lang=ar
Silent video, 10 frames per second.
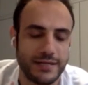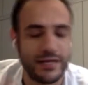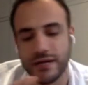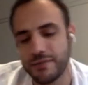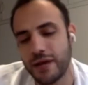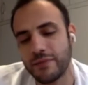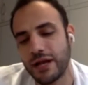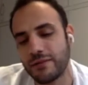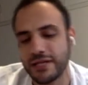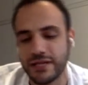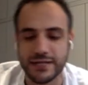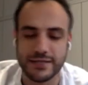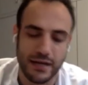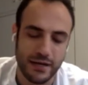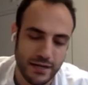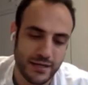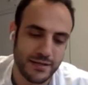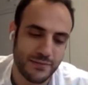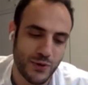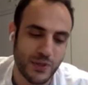نحن بنعمل عمليات على
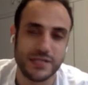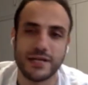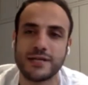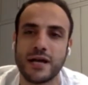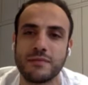البروستيت